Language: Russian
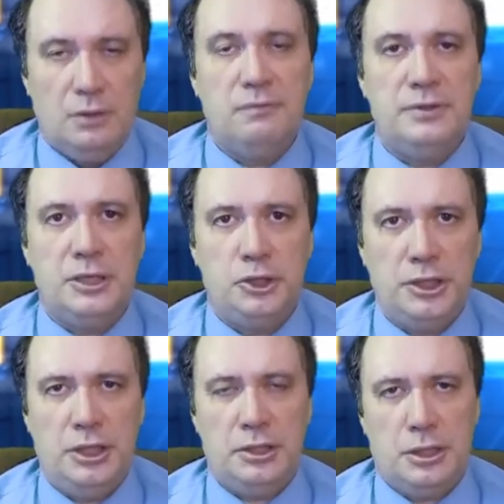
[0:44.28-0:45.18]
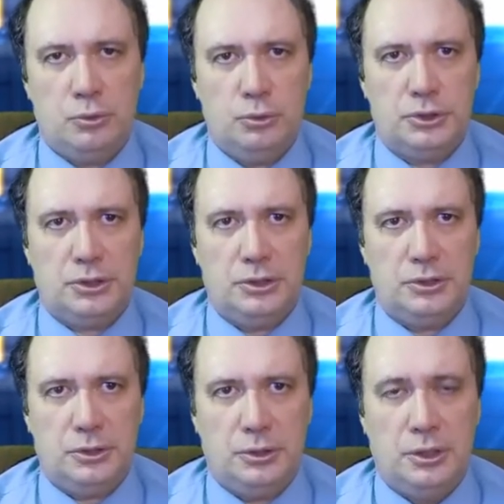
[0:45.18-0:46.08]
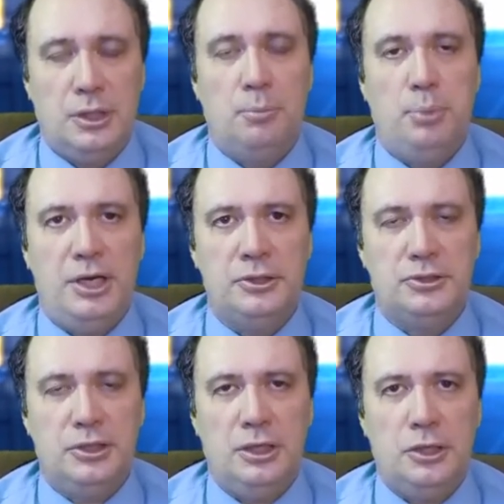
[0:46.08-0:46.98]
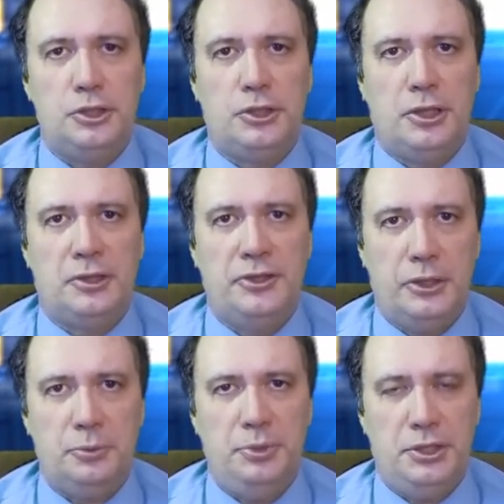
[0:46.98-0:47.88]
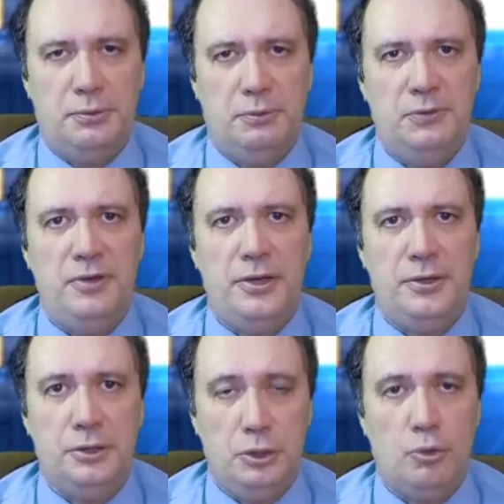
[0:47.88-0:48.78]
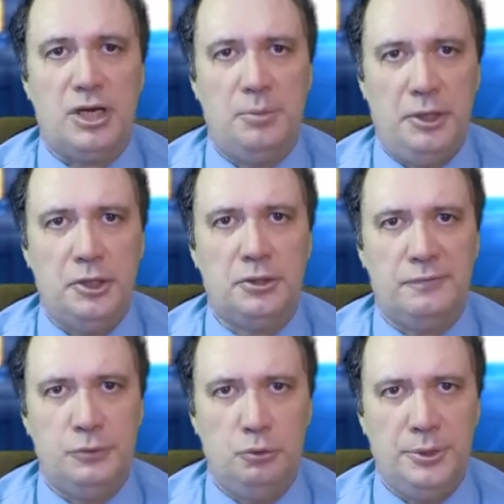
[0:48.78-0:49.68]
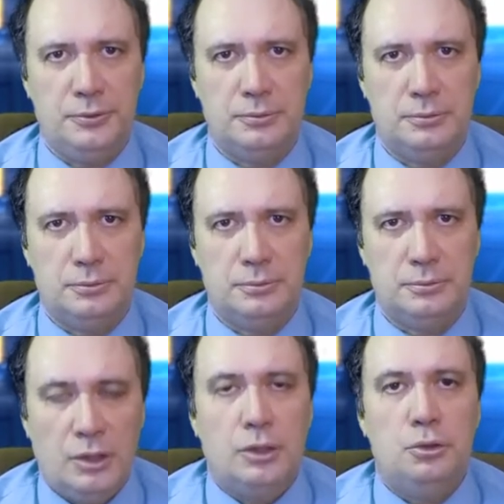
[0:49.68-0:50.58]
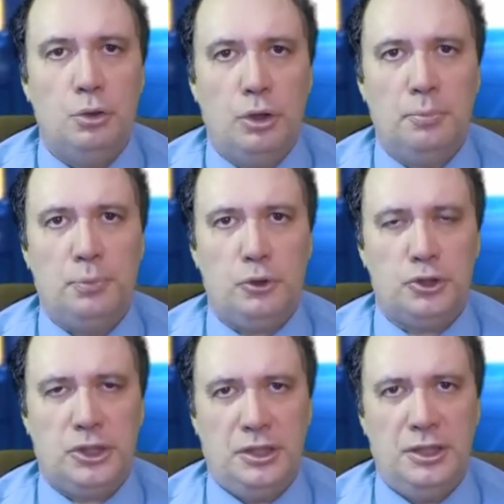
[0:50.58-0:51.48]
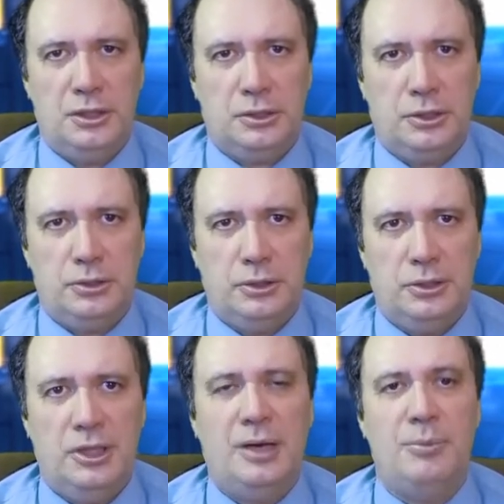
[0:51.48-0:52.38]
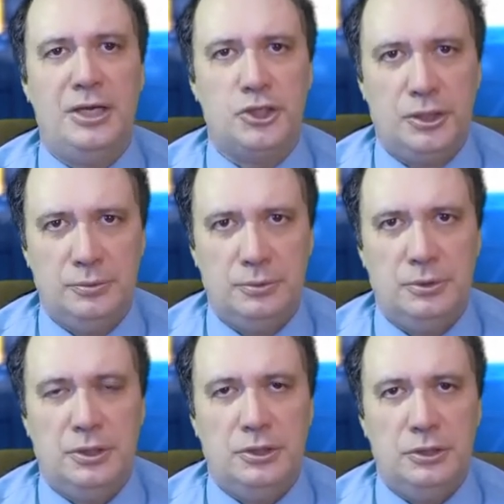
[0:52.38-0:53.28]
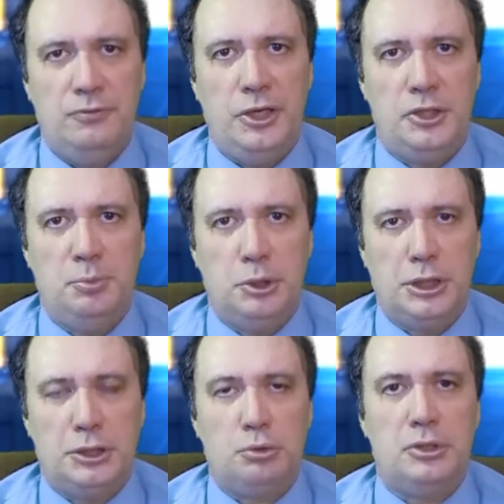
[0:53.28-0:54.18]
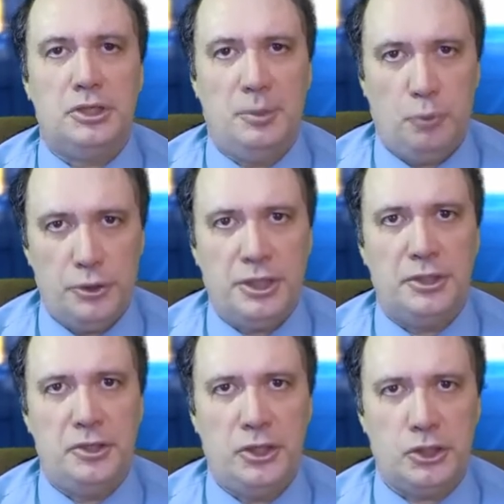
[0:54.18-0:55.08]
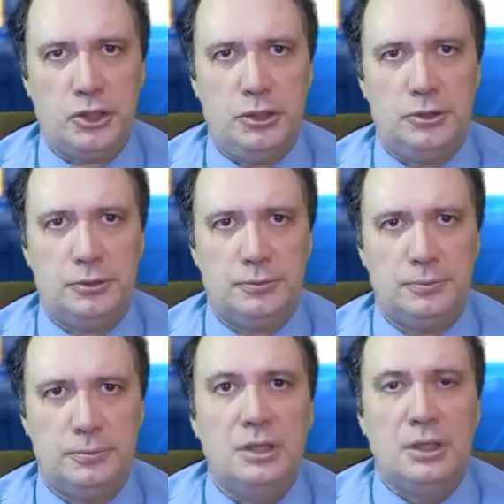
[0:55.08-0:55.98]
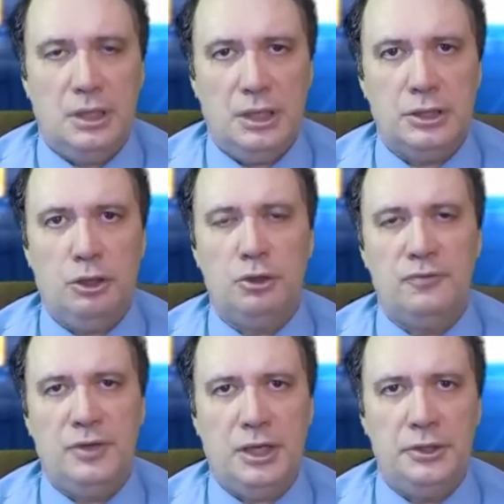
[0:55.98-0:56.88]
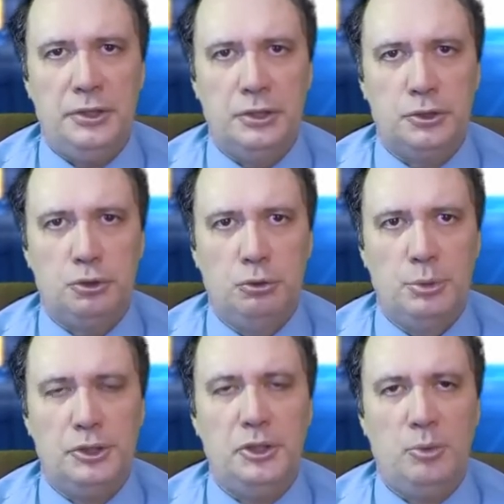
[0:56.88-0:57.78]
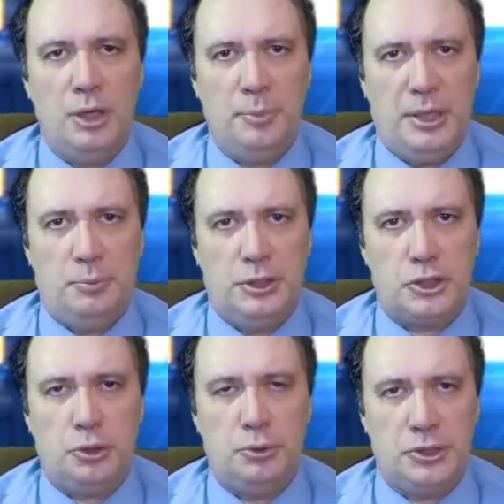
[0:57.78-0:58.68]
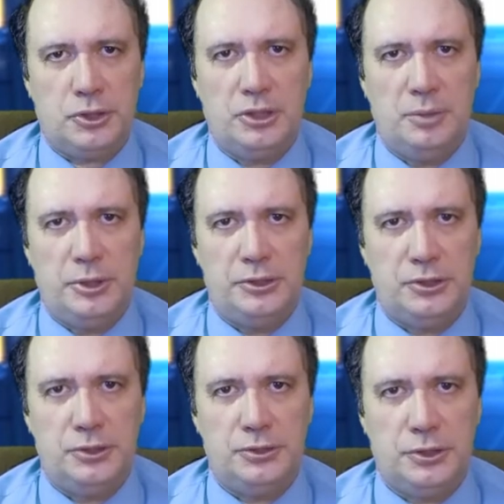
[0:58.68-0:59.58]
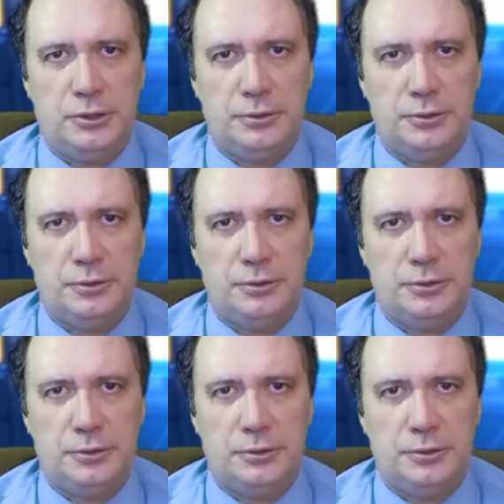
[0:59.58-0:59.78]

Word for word: Вначале, как он сказал, полиция начала долбить в дверь его кабинета в Думе, но он просто не открыл. Ломать же дверь депутату, как я понял, они решились. Когда он выходил из Думы, к нему опять подошло несколько полицейских.